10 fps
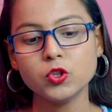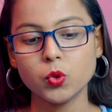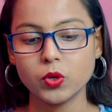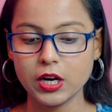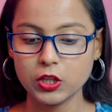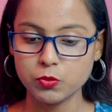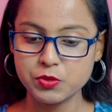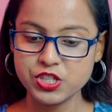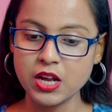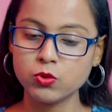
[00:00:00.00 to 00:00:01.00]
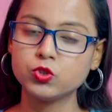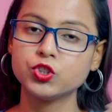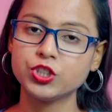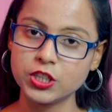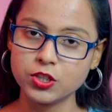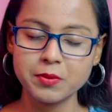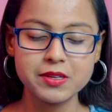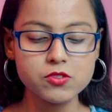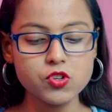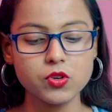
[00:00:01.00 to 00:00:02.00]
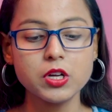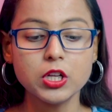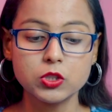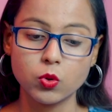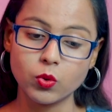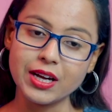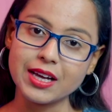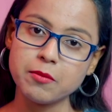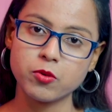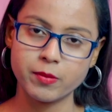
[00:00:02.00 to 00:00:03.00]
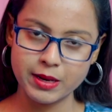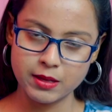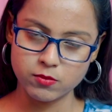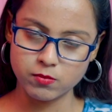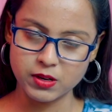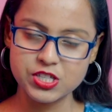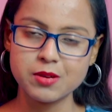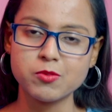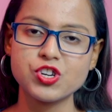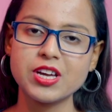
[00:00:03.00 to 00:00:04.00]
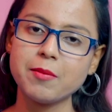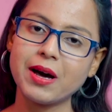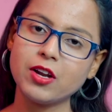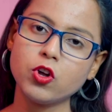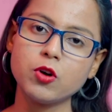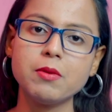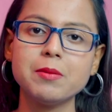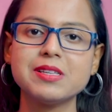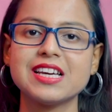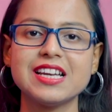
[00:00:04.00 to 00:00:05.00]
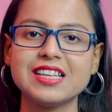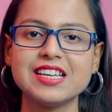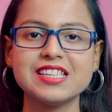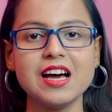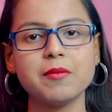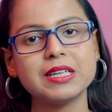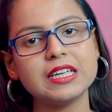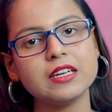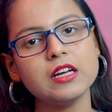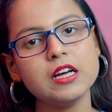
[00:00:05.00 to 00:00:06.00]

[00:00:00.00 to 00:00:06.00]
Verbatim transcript: তো ওনারা তো বিশাল উচ্চশিক্ষিত মানুষজন তো ওনাকে মানে মাস্টারমশাইকে ভালো রকমভাবে ঝেড়ে দিয়েছে আমাদের